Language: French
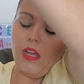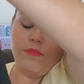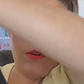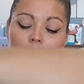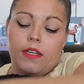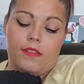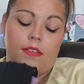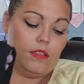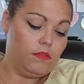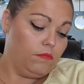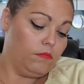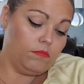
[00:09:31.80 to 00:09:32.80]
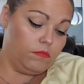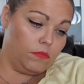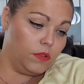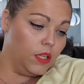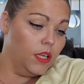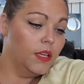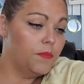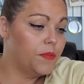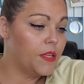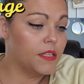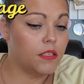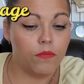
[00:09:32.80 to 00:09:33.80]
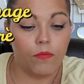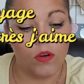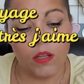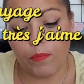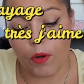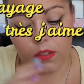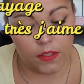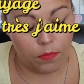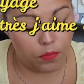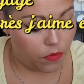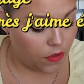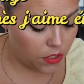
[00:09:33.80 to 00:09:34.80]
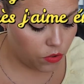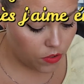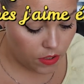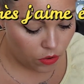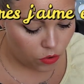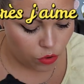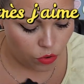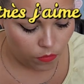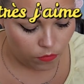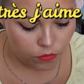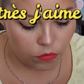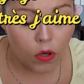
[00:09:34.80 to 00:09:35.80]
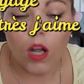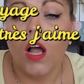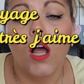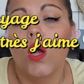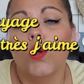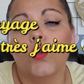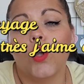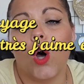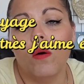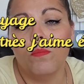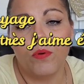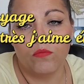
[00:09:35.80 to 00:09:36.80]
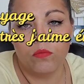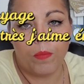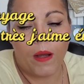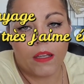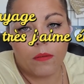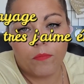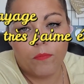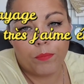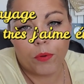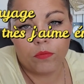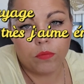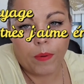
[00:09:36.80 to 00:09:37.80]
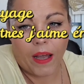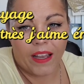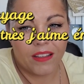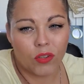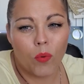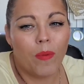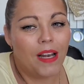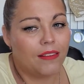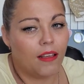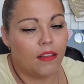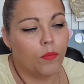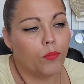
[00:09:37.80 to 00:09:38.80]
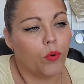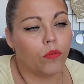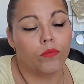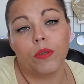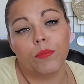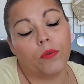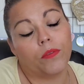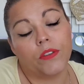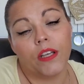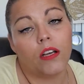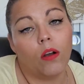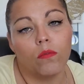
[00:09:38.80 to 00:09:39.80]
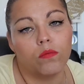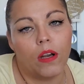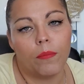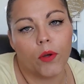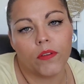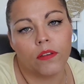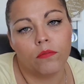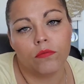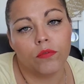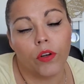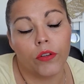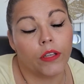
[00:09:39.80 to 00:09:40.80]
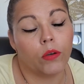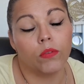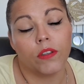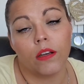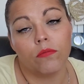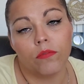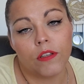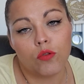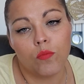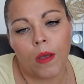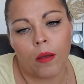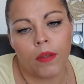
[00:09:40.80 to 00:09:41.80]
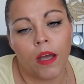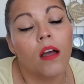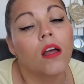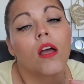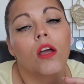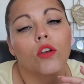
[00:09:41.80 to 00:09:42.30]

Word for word: avoir essayé. Les pièces, il faut les porter pour voir ce que ça donne sur vous. Une robe peut vous, paraître mal taillée pour vous. Et pour finir, quand vous la portez, vous vous rendez compte qu'elle vous va super bien,